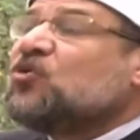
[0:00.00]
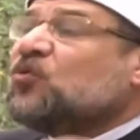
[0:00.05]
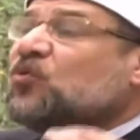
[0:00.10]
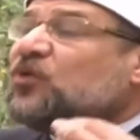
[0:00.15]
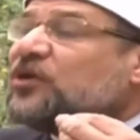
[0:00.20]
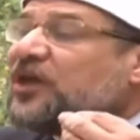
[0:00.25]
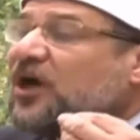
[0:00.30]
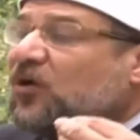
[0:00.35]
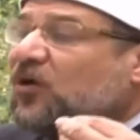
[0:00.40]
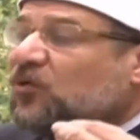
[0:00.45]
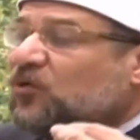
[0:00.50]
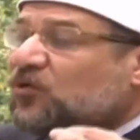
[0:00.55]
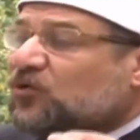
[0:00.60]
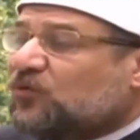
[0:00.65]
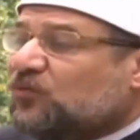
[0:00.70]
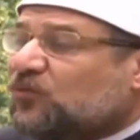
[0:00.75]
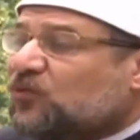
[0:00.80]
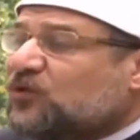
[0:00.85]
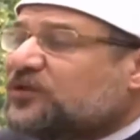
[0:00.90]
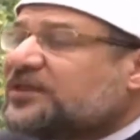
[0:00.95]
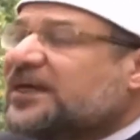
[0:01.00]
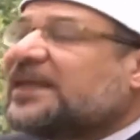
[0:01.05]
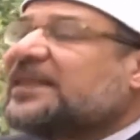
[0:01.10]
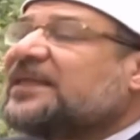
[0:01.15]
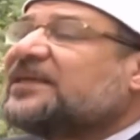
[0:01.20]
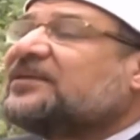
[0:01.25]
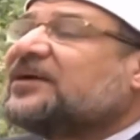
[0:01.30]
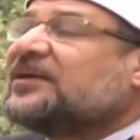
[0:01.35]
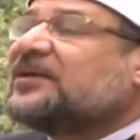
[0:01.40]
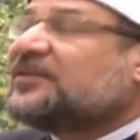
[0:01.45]
وده نموذج
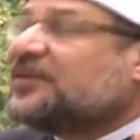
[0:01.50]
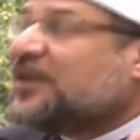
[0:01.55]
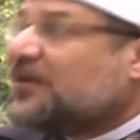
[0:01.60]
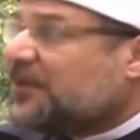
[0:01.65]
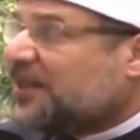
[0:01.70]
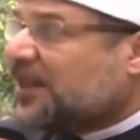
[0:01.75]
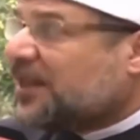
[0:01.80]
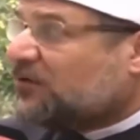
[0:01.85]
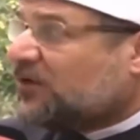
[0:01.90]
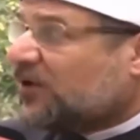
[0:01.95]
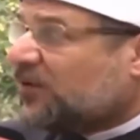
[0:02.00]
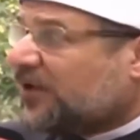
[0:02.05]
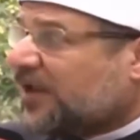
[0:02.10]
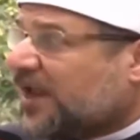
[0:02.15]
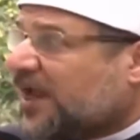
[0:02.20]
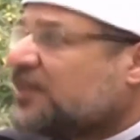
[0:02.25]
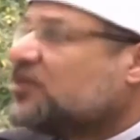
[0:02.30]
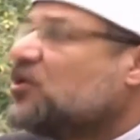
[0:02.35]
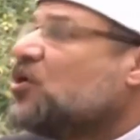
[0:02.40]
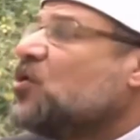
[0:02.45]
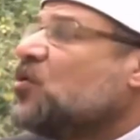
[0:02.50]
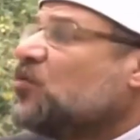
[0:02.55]
لترتيب الاولويات